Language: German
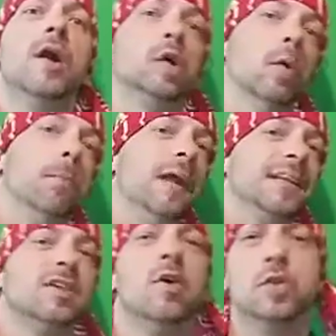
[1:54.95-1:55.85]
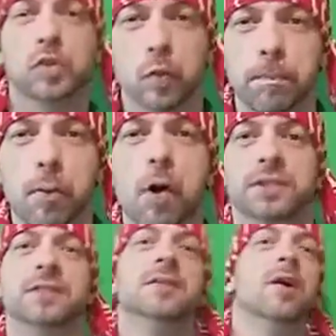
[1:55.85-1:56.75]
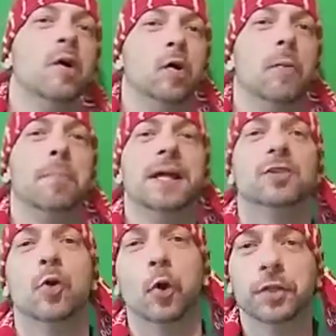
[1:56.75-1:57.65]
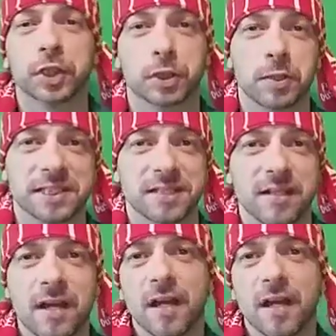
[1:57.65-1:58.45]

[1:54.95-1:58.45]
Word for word: komplett supporten, komplett unterstützen.